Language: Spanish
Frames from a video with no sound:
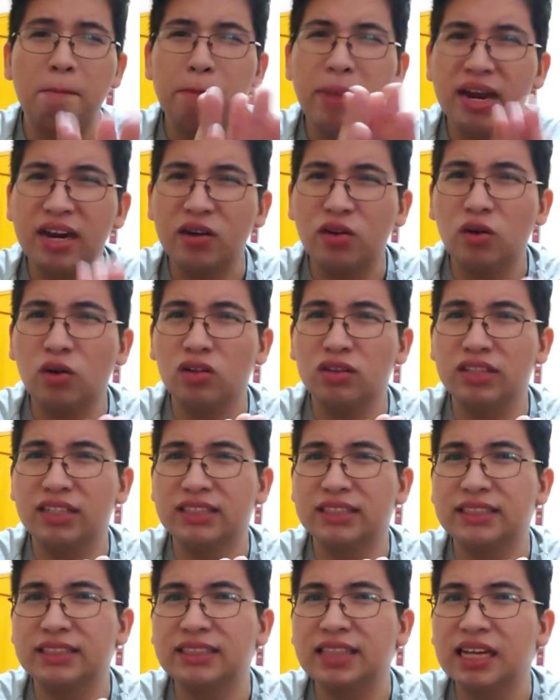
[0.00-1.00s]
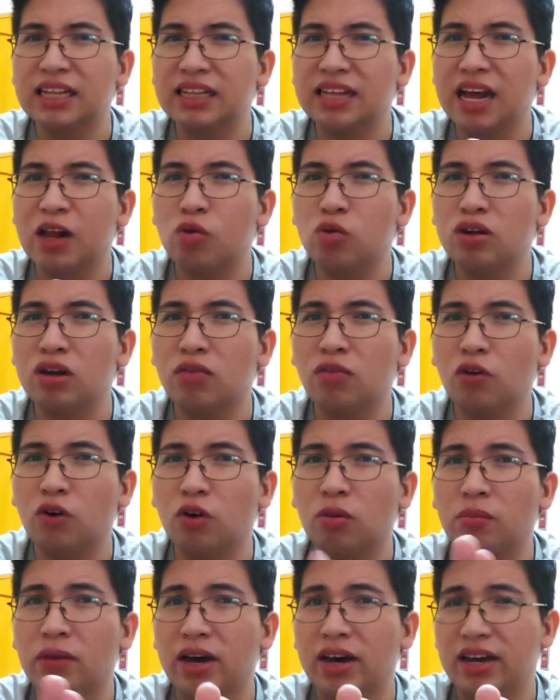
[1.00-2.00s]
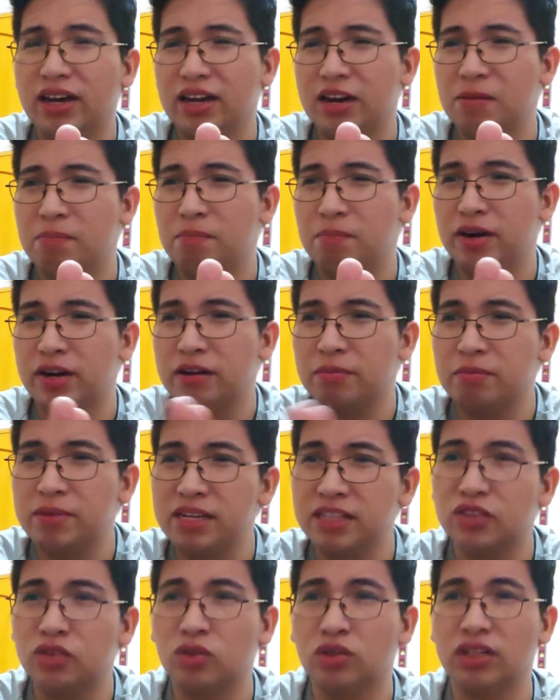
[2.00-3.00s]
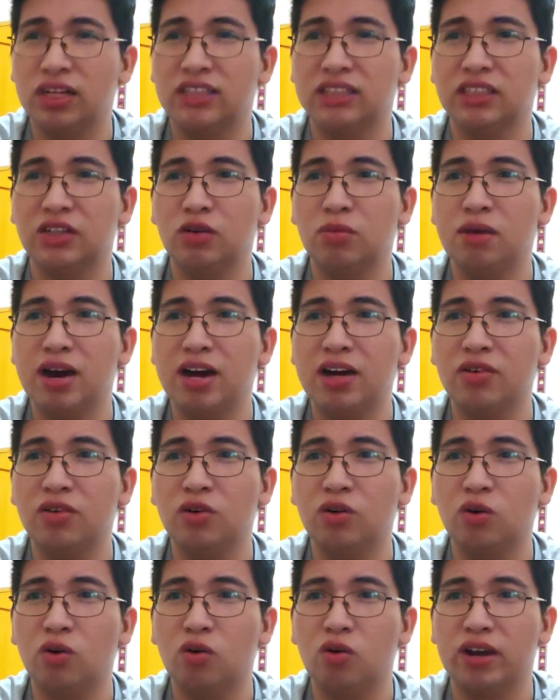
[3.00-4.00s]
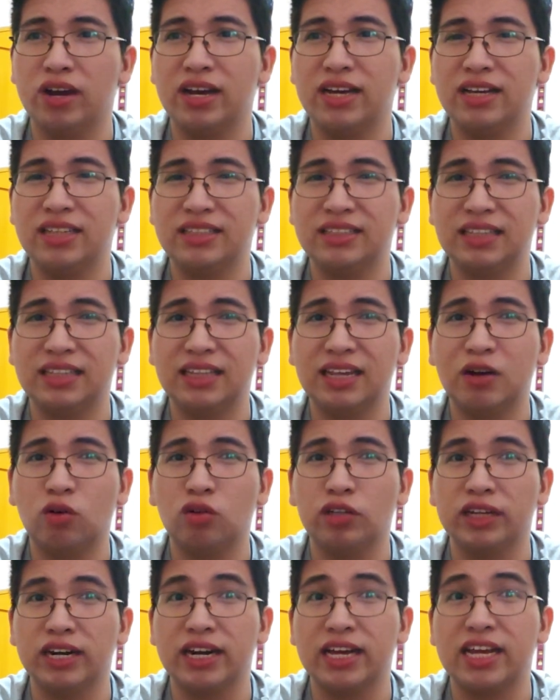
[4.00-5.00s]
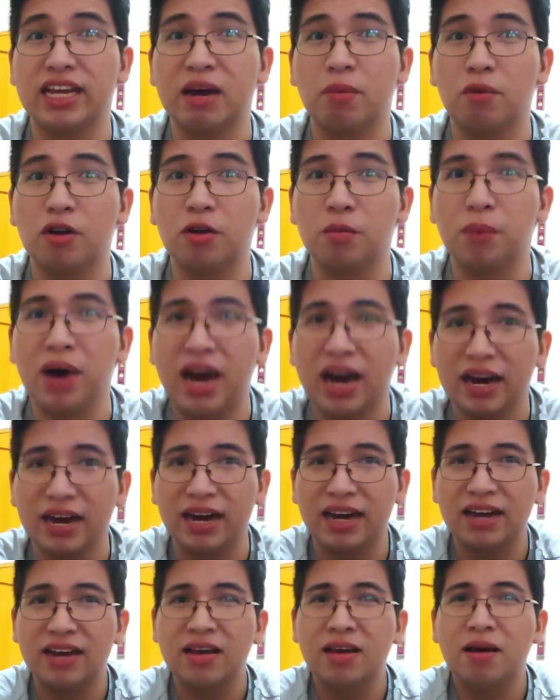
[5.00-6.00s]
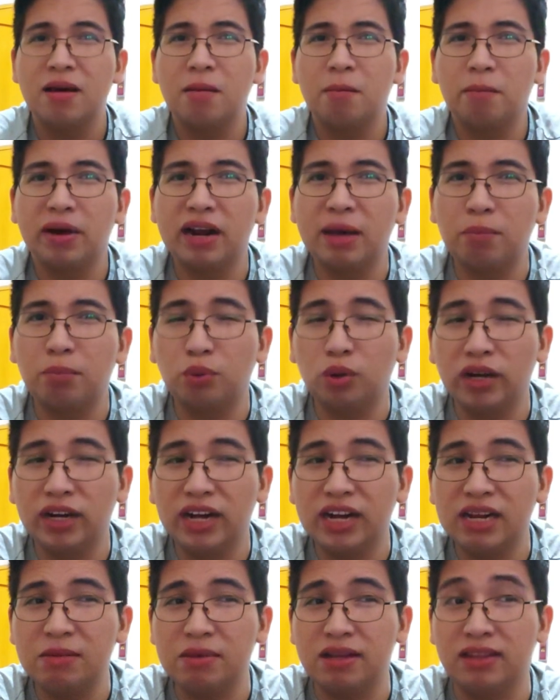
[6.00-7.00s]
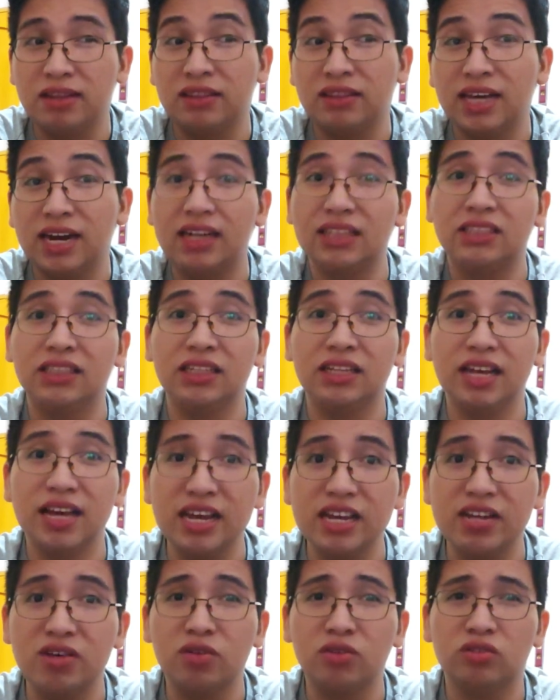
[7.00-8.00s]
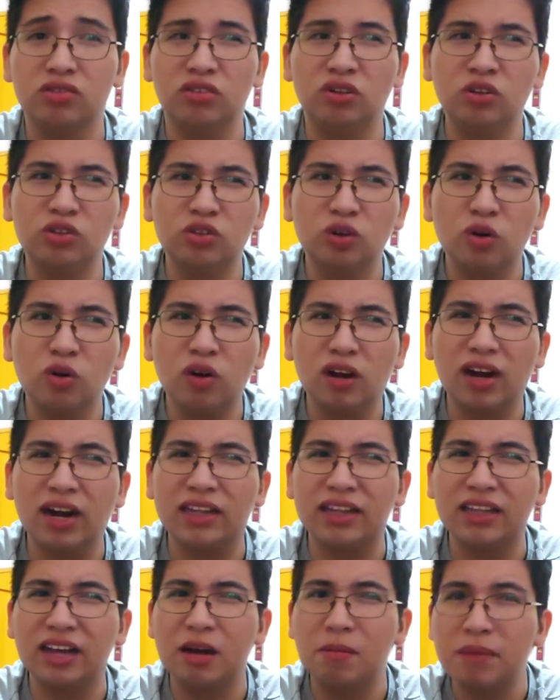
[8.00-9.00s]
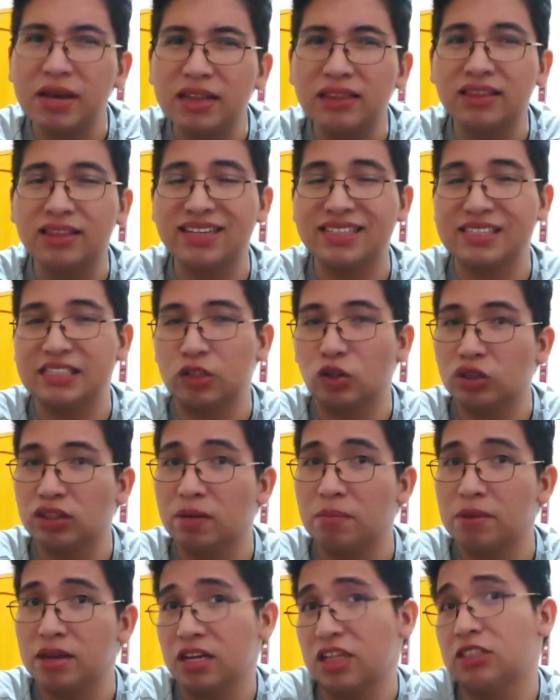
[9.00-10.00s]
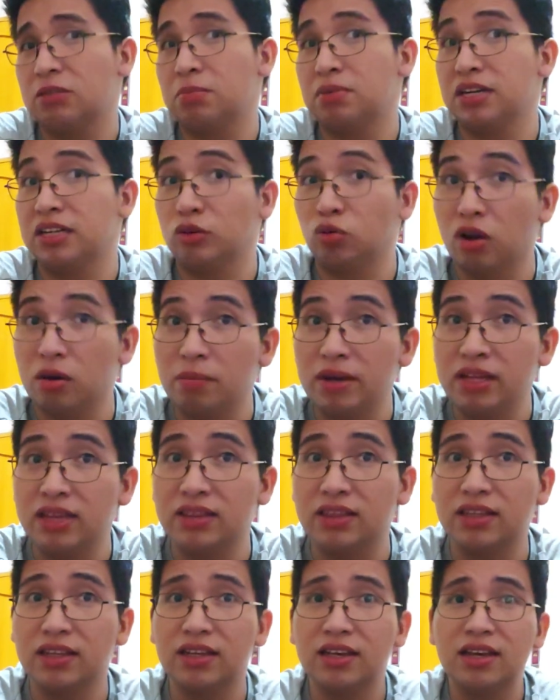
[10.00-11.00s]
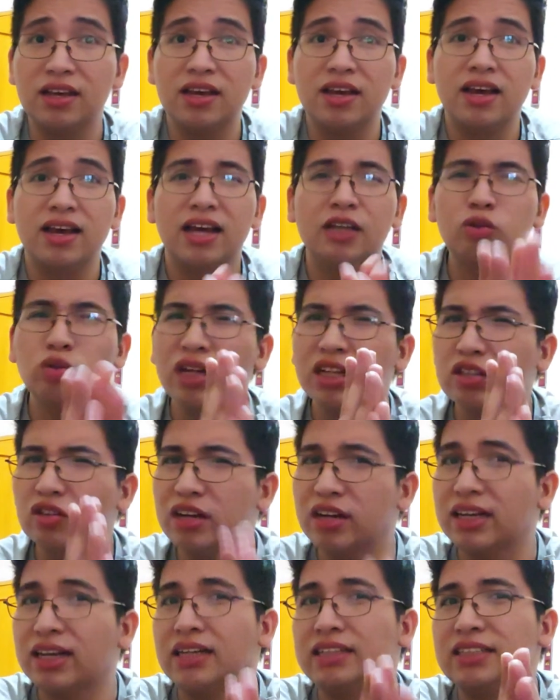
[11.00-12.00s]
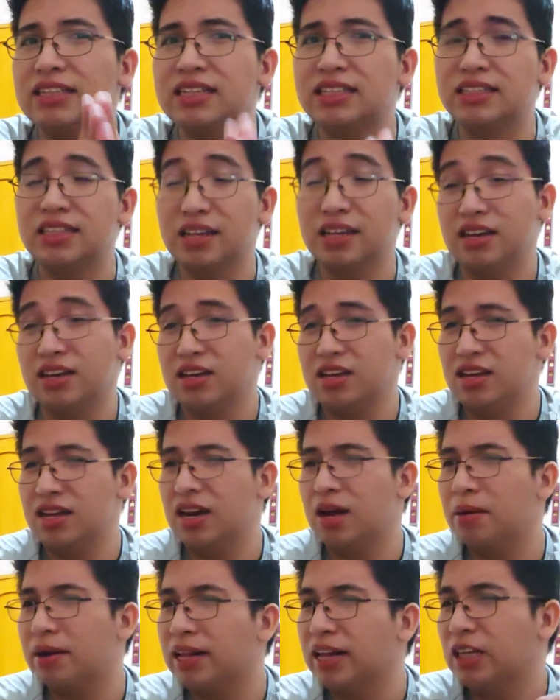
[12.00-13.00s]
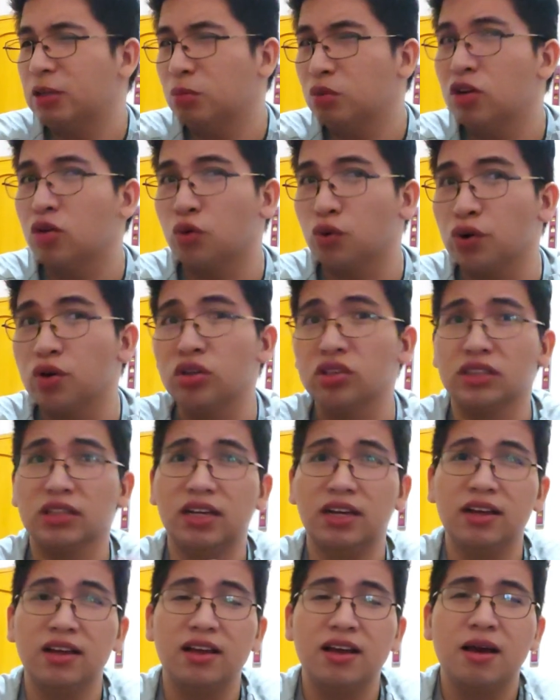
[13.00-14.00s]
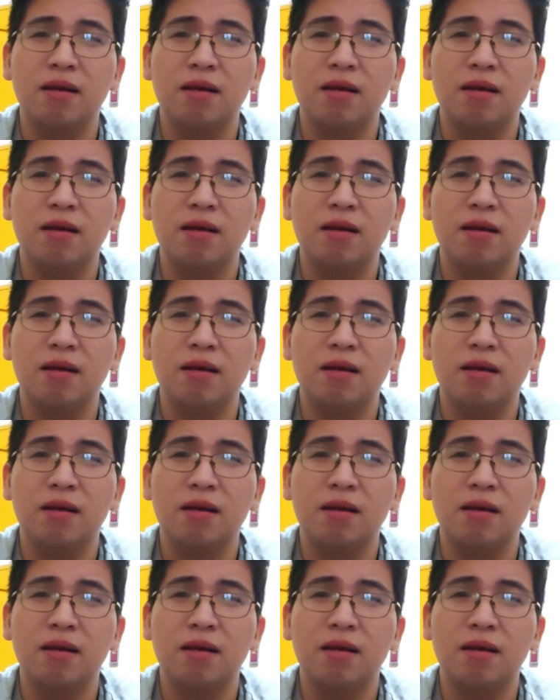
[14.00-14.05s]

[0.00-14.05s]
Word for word: pero necesitan de alguna forma el permiso del ser humano o que este tenga una energía muy baja para poder alimentarse de ellos, no solo carnalmente, sino también espiritualmente. Es una teoría que existe y la verdad es muy curiosa,